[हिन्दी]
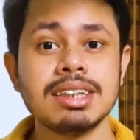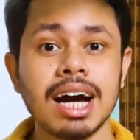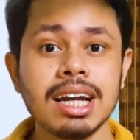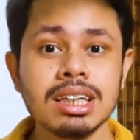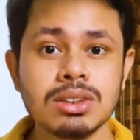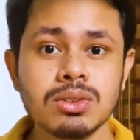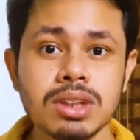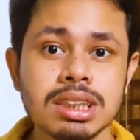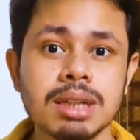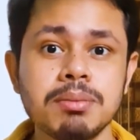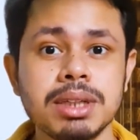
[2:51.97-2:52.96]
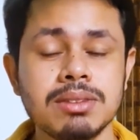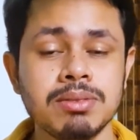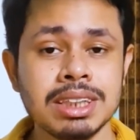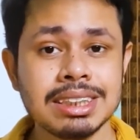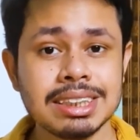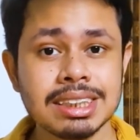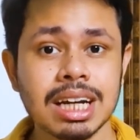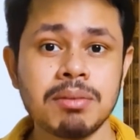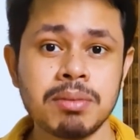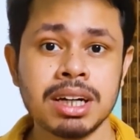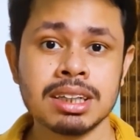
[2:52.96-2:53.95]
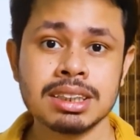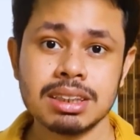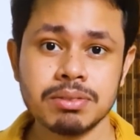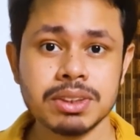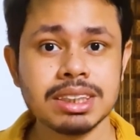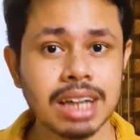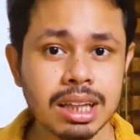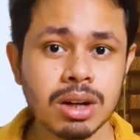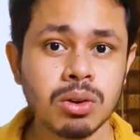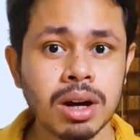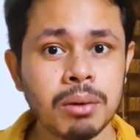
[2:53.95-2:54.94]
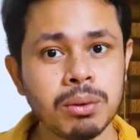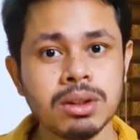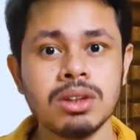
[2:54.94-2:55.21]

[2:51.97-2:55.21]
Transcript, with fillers: सारे स्टूडेंट्स के बीच में जिसका मार्क्स सबसे ज़्यादा होगा वही